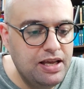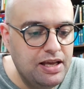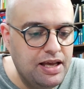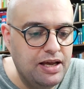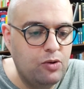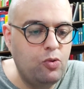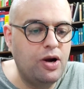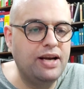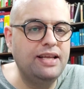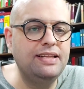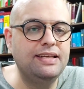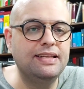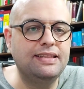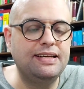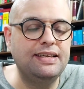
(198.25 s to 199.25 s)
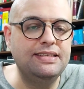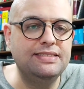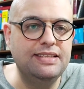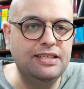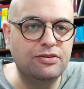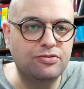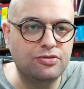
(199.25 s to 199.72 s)
é, 43
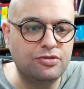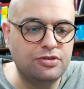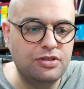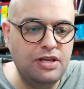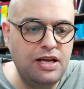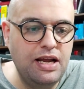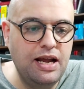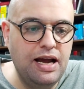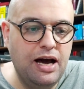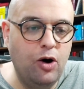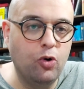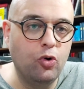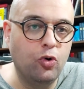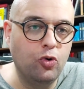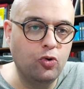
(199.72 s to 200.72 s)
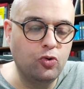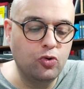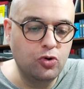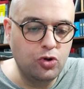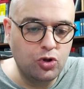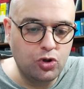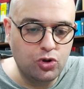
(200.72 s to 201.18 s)
livros ao longo